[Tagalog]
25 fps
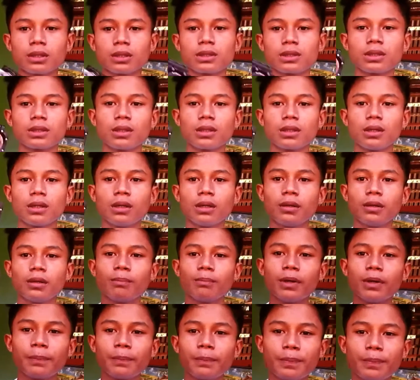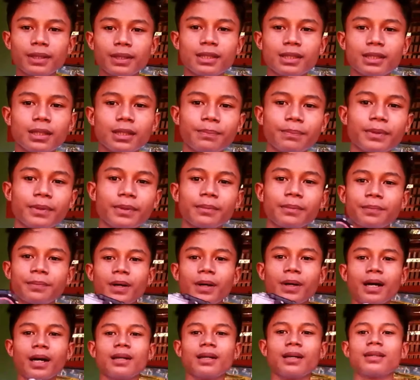tas may free shipping
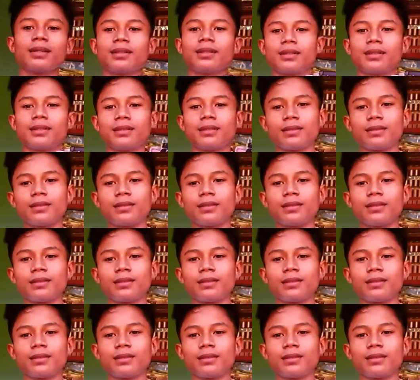pa